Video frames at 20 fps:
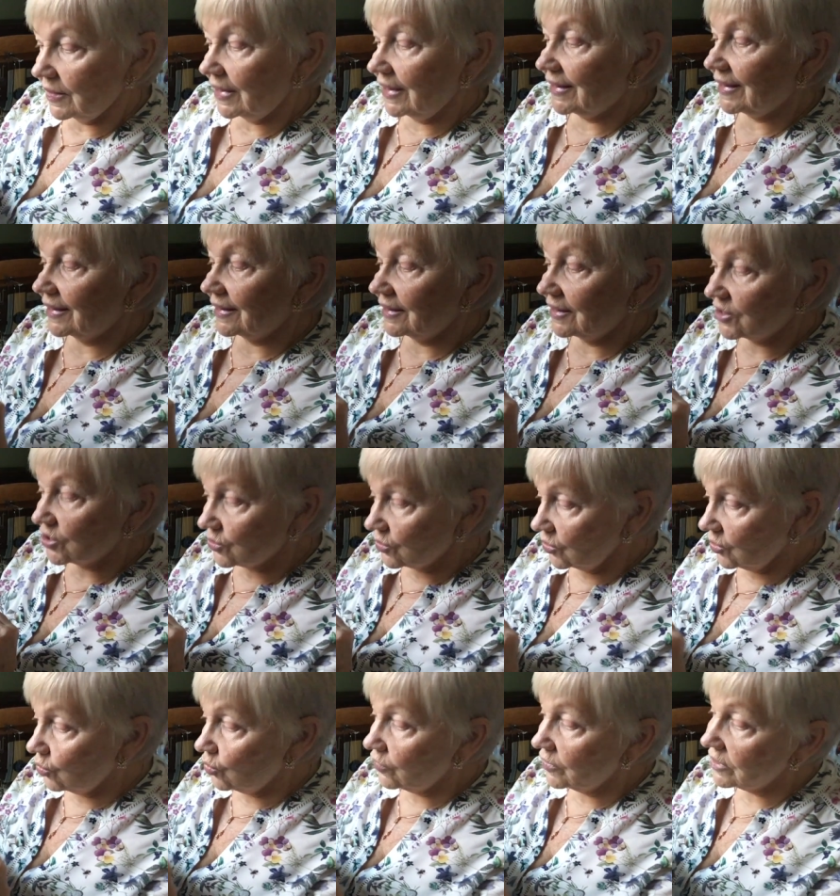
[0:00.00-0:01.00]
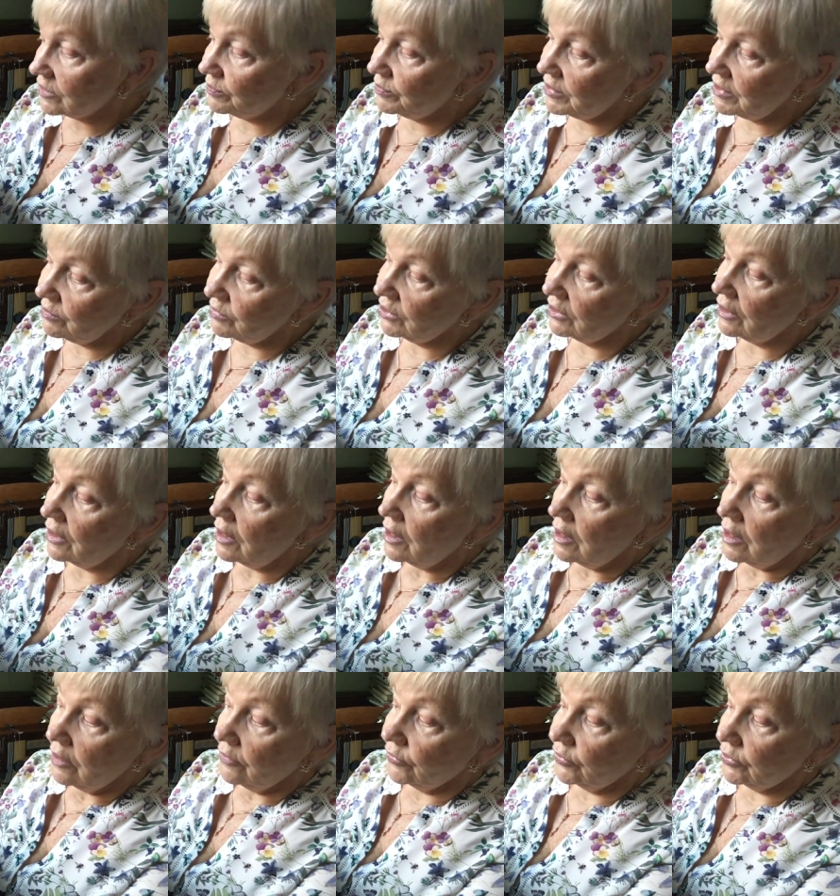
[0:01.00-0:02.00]
И тогда шелк у вас примет
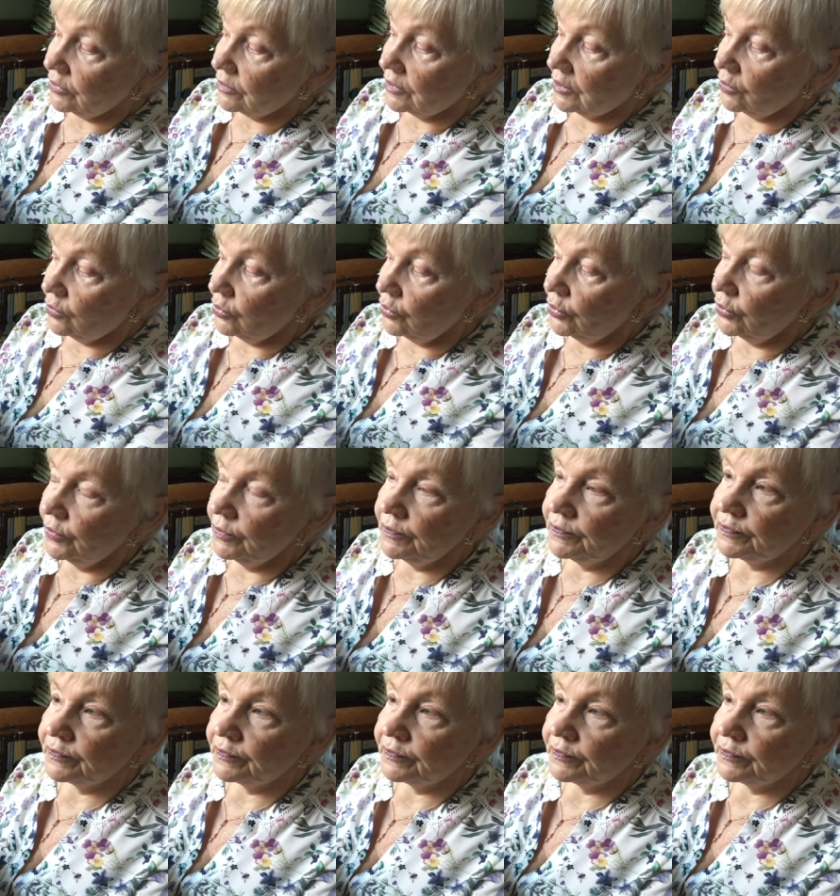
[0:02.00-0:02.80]
вот такую